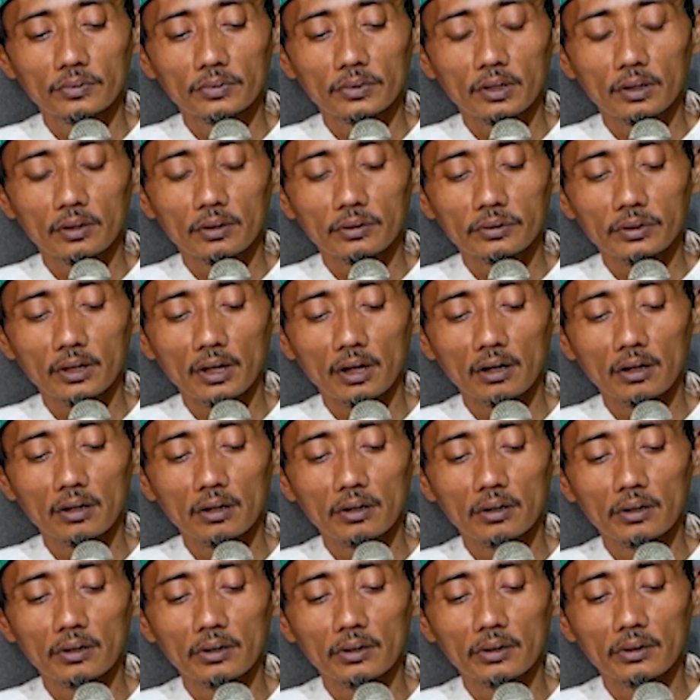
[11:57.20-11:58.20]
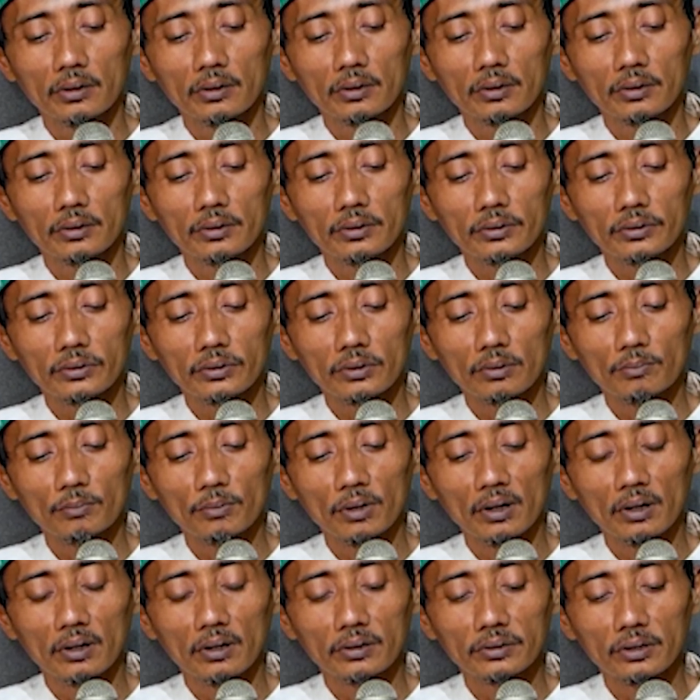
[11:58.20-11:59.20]
Ta
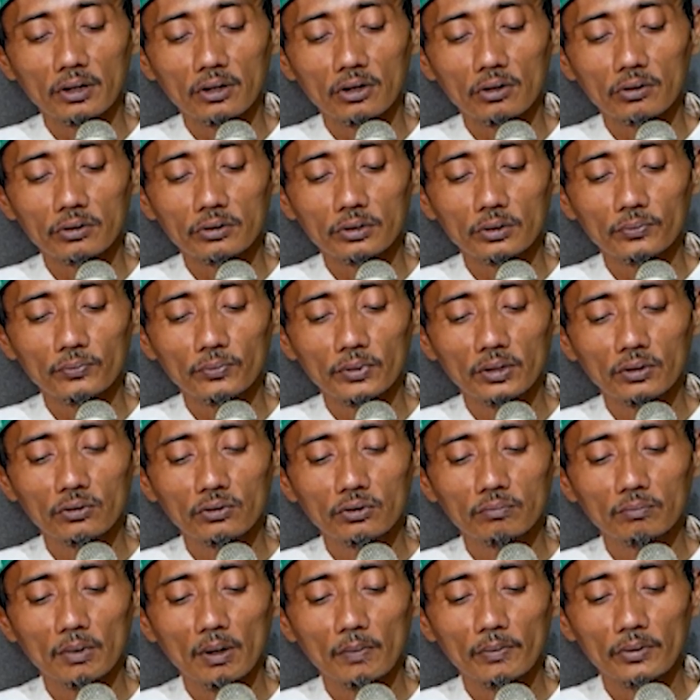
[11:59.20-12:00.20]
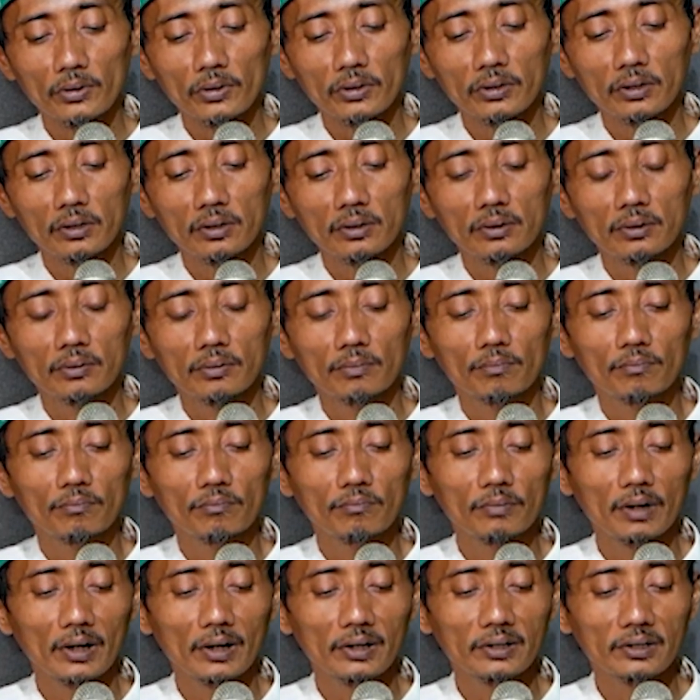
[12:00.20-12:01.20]
ma tarok fikum amraini
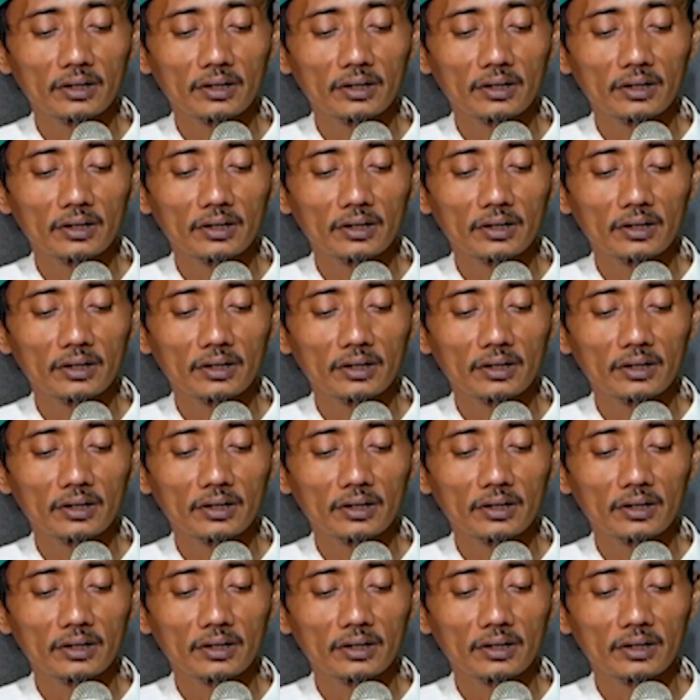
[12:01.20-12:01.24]
Ma inta